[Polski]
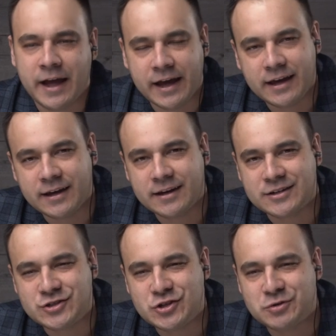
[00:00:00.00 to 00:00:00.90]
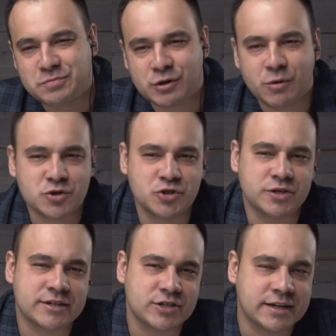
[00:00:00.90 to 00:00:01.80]
e, gdzieś przełożyć
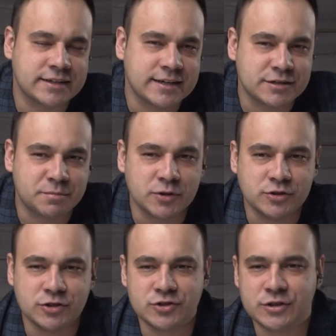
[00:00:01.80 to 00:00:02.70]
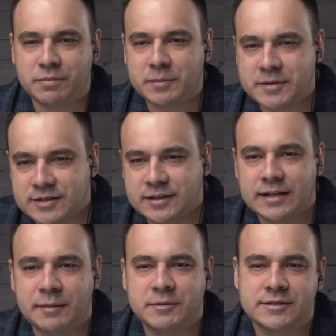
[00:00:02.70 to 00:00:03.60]
także na teatr polityczny pomiędzy
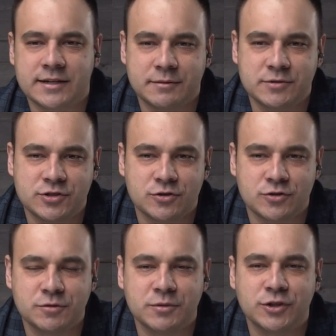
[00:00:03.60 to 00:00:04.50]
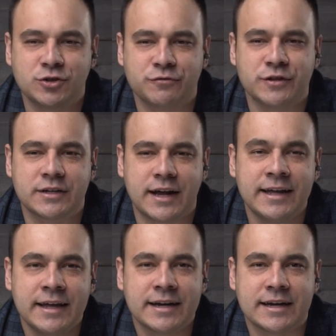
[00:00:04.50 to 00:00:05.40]
Chinami i Stanami Zjednoczonymi. Kto wygra
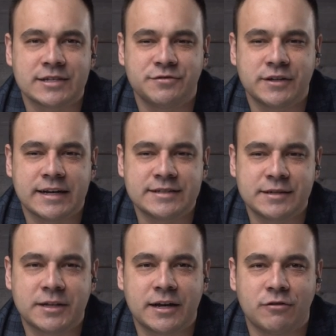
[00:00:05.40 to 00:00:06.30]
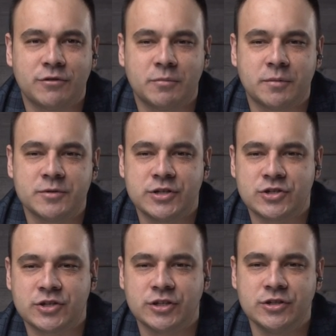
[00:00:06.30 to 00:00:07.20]
klasyfikację medalową, bo myślę,
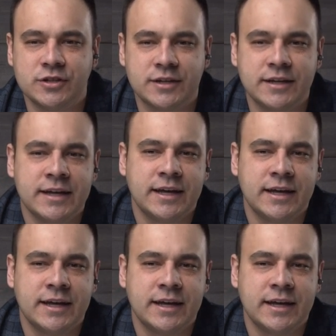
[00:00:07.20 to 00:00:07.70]
że Chiny